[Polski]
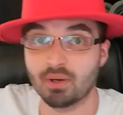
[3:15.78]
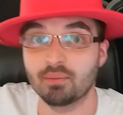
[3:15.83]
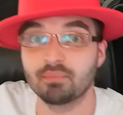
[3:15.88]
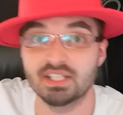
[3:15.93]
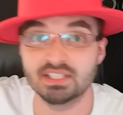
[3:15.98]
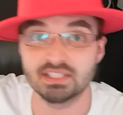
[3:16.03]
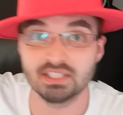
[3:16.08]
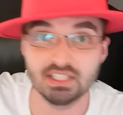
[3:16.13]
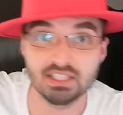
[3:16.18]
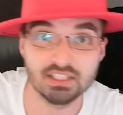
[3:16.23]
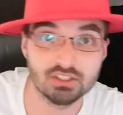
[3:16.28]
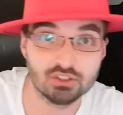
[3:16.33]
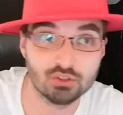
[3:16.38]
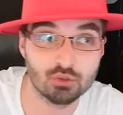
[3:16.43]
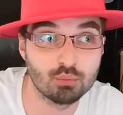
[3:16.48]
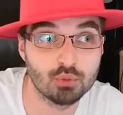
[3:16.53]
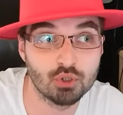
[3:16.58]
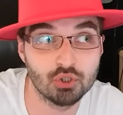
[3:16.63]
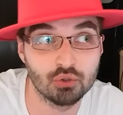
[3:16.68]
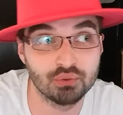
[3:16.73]
Mam nadzieję, że
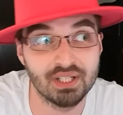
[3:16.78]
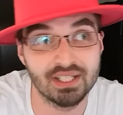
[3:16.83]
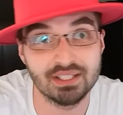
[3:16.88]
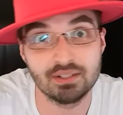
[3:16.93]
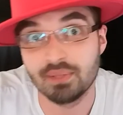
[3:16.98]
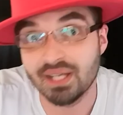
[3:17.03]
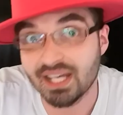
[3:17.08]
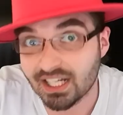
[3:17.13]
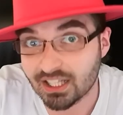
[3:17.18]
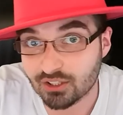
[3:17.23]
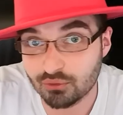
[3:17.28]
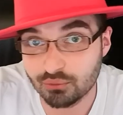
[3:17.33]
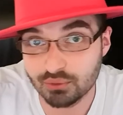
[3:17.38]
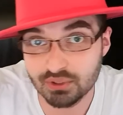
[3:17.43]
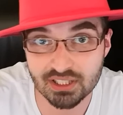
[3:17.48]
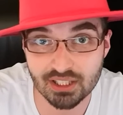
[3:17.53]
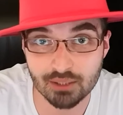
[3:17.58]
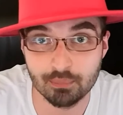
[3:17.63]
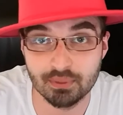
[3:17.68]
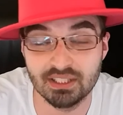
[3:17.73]
tą moją nadmierną
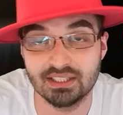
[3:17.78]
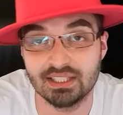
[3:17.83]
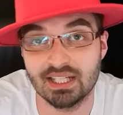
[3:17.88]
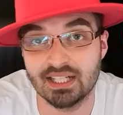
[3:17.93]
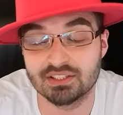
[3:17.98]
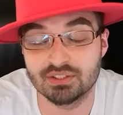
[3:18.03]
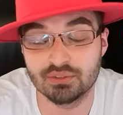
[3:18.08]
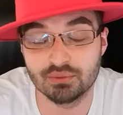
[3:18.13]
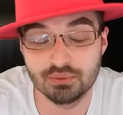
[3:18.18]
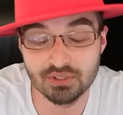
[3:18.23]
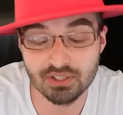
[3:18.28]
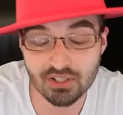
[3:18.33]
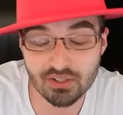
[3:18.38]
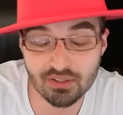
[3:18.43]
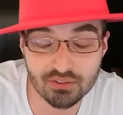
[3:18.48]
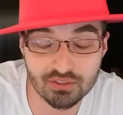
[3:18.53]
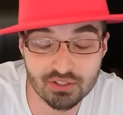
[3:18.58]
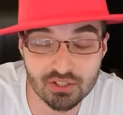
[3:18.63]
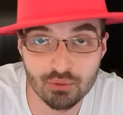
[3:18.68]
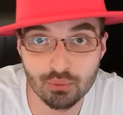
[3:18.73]
interpretacją
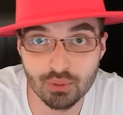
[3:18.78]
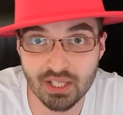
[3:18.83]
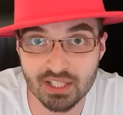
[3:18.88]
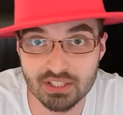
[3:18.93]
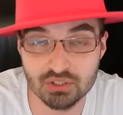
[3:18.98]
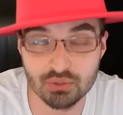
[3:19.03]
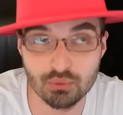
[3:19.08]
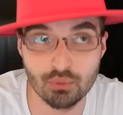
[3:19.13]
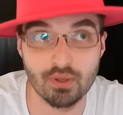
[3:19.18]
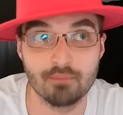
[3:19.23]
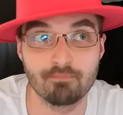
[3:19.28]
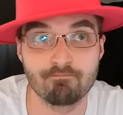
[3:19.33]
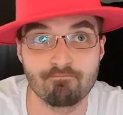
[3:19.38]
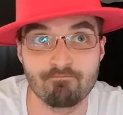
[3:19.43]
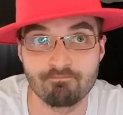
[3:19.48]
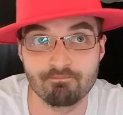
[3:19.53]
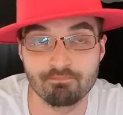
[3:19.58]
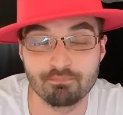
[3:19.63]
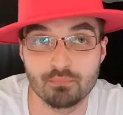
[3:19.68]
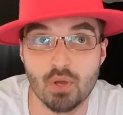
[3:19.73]
nikogo nie uraziłem.
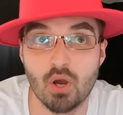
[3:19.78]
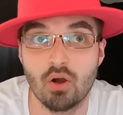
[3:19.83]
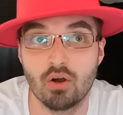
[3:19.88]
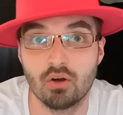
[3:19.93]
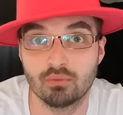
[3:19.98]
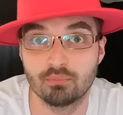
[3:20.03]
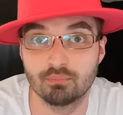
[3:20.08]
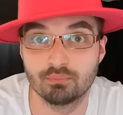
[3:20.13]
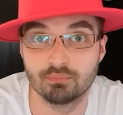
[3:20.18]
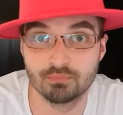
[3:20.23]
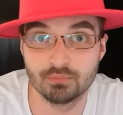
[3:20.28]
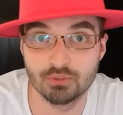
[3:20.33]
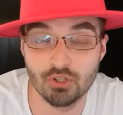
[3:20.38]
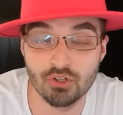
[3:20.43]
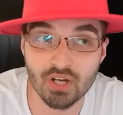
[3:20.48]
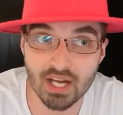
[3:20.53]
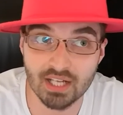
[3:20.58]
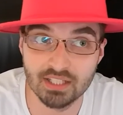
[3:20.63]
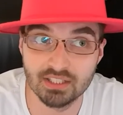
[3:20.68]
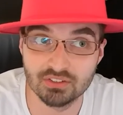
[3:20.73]
No,
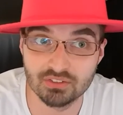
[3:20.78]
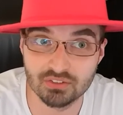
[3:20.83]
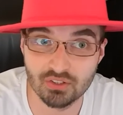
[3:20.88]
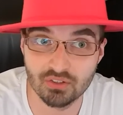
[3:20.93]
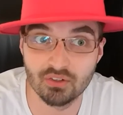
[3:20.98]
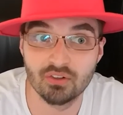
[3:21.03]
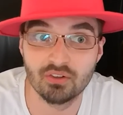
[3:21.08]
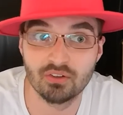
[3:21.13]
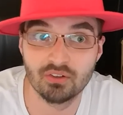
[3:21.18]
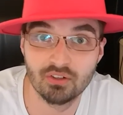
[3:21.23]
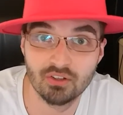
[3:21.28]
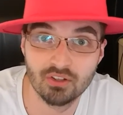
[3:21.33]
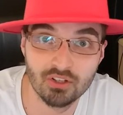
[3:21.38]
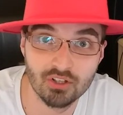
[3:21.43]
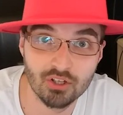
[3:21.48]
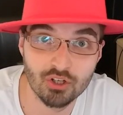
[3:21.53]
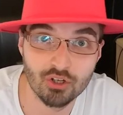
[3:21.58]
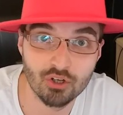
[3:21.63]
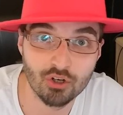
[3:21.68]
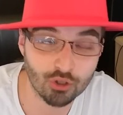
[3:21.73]
jąkanie to
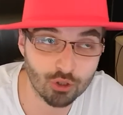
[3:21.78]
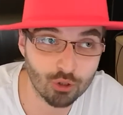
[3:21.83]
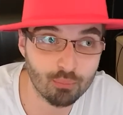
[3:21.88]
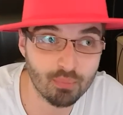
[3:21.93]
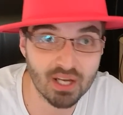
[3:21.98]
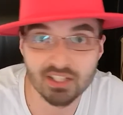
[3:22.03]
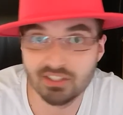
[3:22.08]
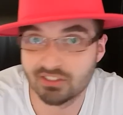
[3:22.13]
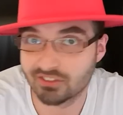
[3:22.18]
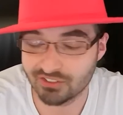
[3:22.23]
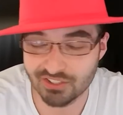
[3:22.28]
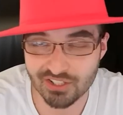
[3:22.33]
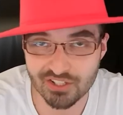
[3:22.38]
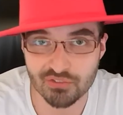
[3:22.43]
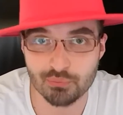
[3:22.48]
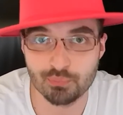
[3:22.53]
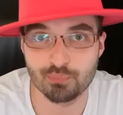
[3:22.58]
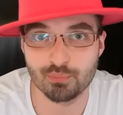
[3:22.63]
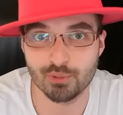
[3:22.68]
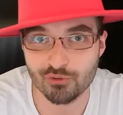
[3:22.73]
choroba i to nie
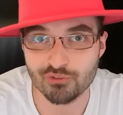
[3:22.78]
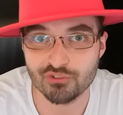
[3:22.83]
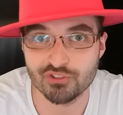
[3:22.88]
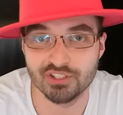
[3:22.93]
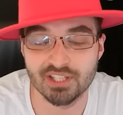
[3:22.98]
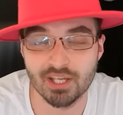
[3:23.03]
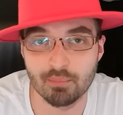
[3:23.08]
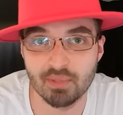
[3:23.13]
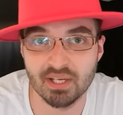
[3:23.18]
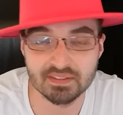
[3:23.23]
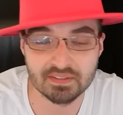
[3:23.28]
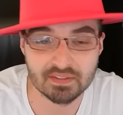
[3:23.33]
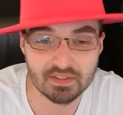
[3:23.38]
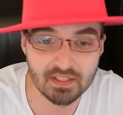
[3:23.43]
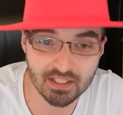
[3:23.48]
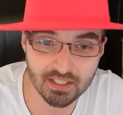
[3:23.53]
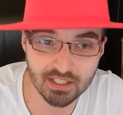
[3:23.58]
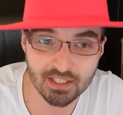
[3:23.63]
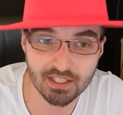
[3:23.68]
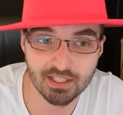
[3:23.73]
jest prosty temat.
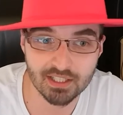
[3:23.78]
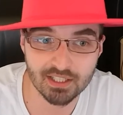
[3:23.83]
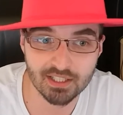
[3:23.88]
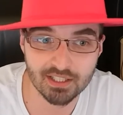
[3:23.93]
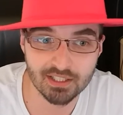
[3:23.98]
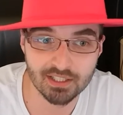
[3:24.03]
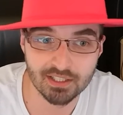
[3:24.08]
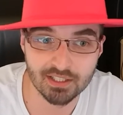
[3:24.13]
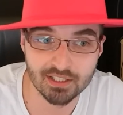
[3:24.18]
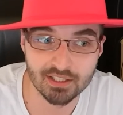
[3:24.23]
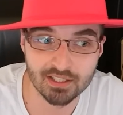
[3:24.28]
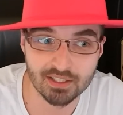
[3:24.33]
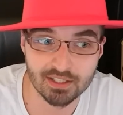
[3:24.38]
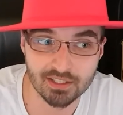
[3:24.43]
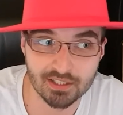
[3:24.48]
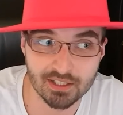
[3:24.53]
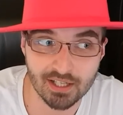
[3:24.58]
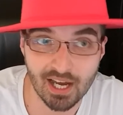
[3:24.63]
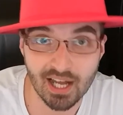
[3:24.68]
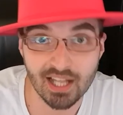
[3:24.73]

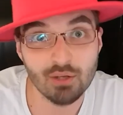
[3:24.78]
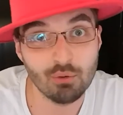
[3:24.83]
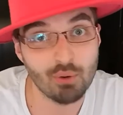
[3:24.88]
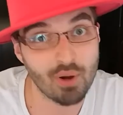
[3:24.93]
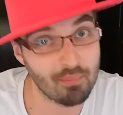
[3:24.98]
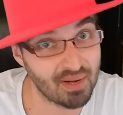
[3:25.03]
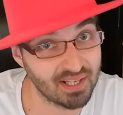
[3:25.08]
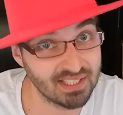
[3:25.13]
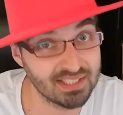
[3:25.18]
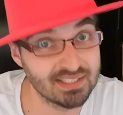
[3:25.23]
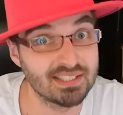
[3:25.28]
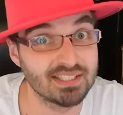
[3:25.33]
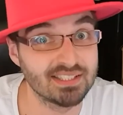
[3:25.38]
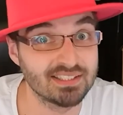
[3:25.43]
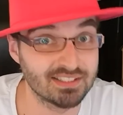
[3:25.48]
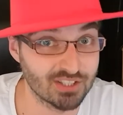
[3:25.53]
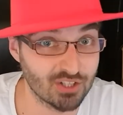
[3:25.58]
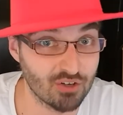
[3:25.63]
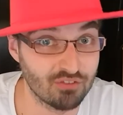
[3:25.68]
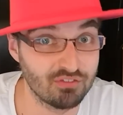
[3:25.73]
Ale łamaniec
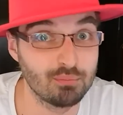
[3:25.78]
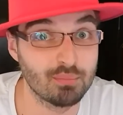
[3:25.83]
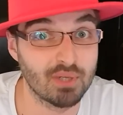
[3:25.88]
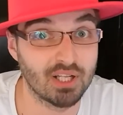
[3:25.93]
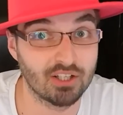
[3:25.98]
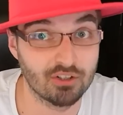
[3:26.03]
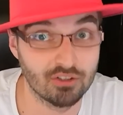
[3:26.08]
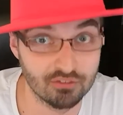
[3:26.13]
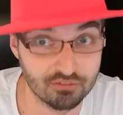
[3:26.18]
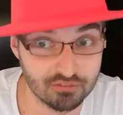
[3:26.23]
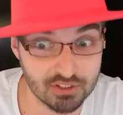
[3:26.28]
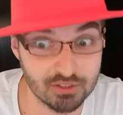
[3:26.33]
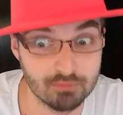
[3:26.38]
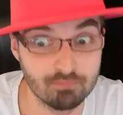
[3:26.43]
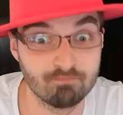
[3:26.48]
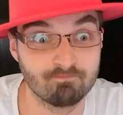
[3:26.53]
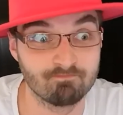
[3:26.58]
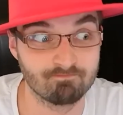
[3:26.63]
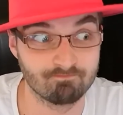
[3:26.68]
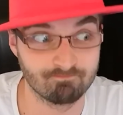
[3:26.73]
językowi
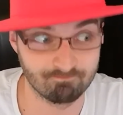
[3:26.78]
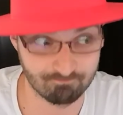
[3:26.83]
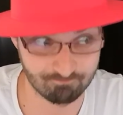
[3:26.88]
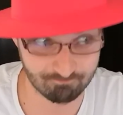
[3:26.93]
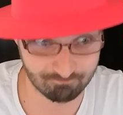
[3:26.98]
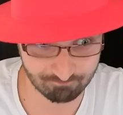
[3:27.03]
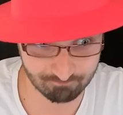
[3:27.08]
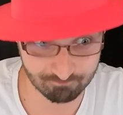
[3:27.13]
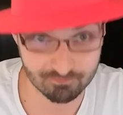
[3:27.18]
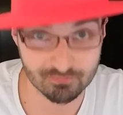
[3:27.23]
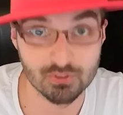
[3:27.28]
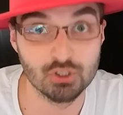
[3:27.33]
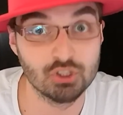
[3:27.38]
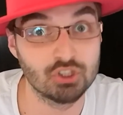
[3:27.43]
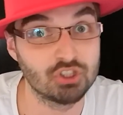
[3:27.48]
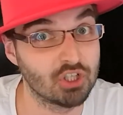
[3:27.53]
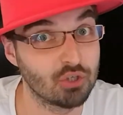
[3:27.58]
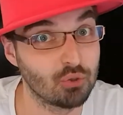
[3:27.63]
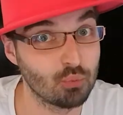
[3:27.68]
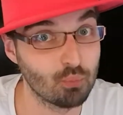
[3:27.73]
Markowi
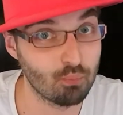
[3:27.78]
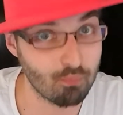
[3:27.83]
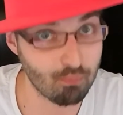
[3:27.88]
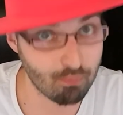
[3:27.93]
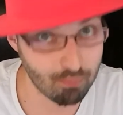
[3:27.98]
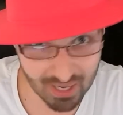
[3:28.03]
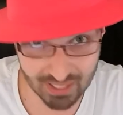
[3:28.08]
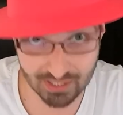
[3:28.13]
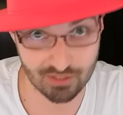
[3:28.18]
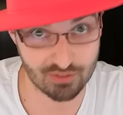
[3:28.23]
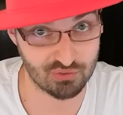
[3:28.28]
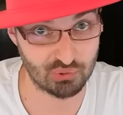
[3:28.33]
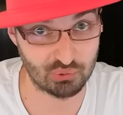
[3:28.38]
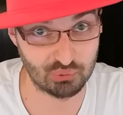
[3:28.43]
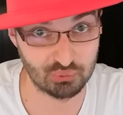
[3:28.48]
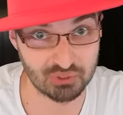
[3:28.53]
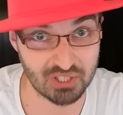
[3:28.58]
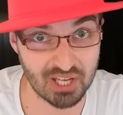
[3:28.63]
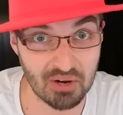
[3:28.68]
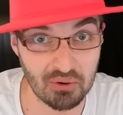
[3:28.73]
się
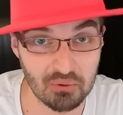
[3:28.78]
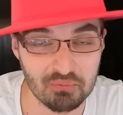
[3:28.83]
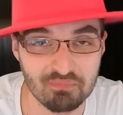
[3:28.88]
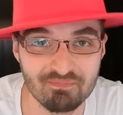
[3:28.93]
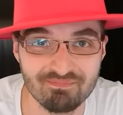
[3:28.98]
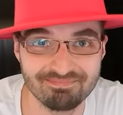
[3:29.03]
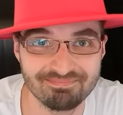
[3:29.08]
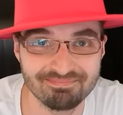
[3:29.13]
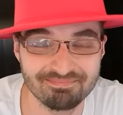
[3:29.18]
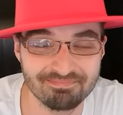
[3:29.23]
bardzo udał.